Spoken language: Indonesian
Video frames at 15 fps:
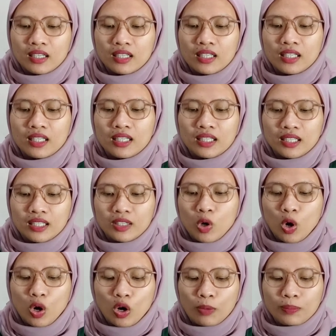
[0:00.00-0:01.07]
di
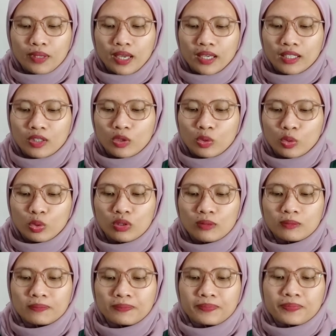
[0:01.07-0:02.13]
kolomnya itu
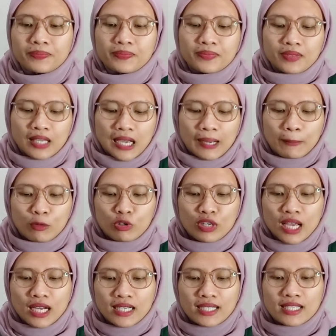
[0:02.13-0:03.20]

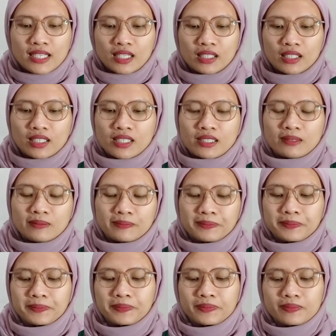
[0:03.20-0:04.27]
kemudian search
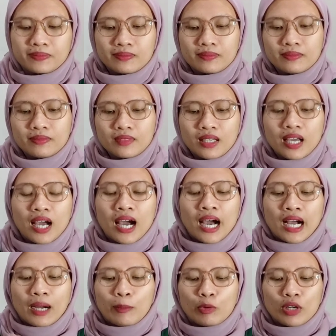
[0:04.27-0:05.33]

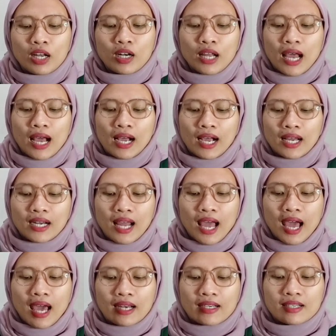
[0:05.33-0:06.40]
kemudian akan
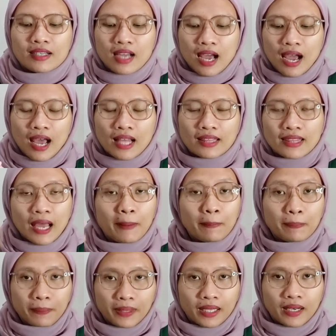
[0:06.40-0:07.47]
ada
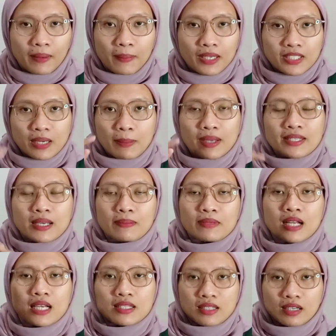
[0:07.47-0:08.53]
tampil macam-macam
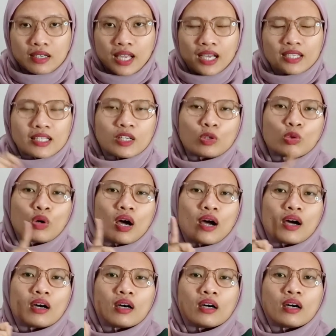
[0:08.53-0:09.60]
daster ya jadi tuh
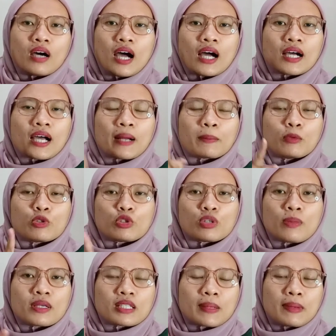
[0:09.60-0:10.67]
e, akan
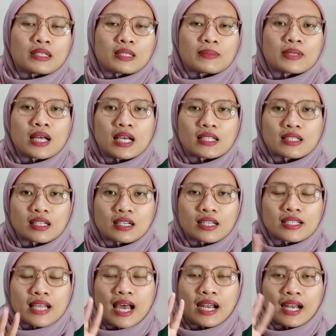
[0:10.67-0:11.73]
muncul macam-macam daster di
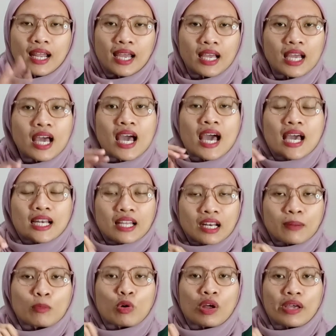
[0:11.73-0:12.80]
sana
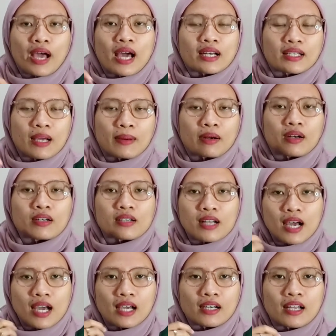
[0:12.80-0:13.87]
dari mulai harga
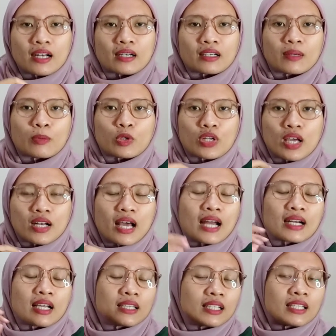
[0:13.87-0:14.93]
rendah dan kemudian
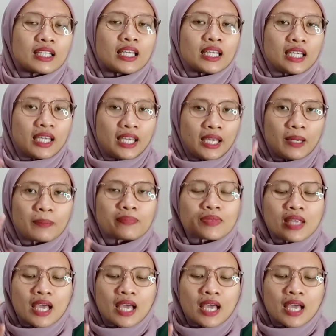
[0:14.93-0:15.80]
harga tertinggi